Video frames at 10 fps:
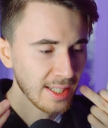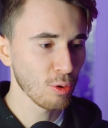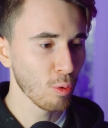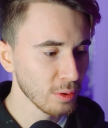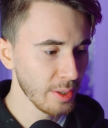со
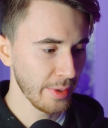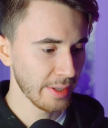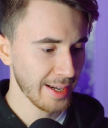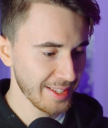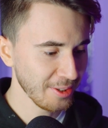скулами,
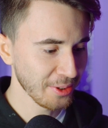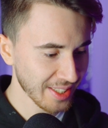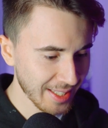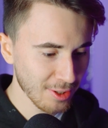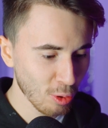
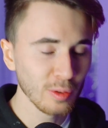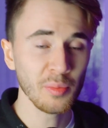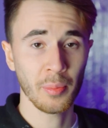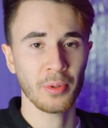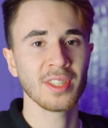родился со
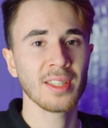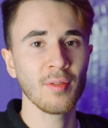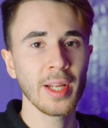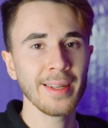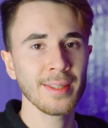скулами,
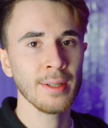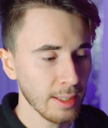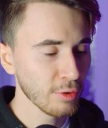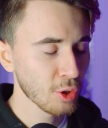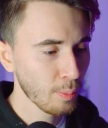представляете?
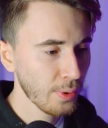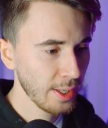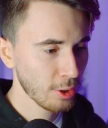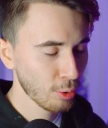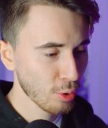Она
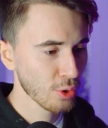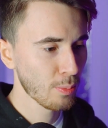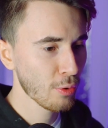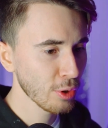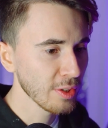выступает тоже
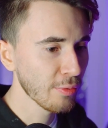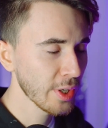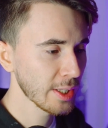против